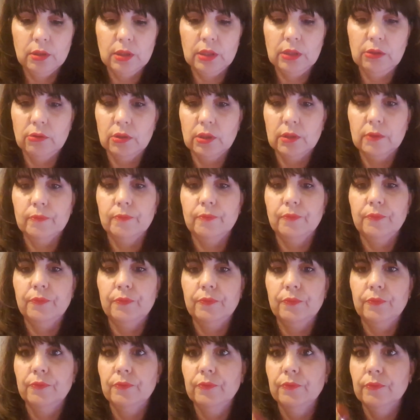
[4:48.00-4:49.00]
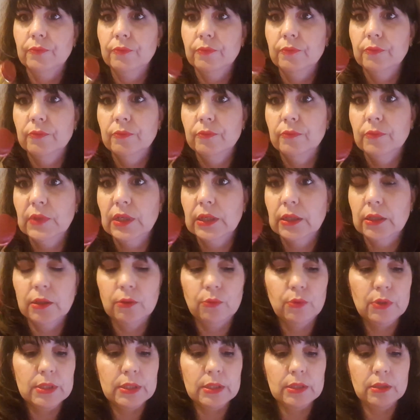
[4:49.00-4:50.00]
allora, anche
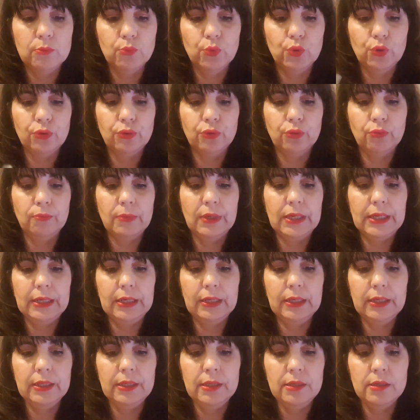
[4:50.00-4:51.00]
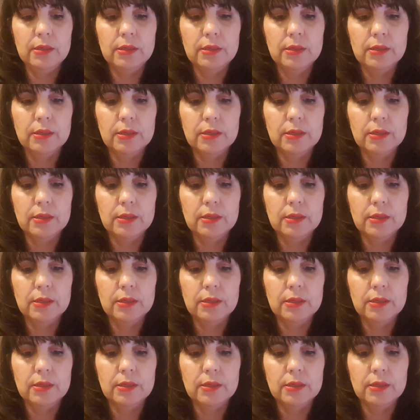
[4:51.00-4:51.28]
questi molto belli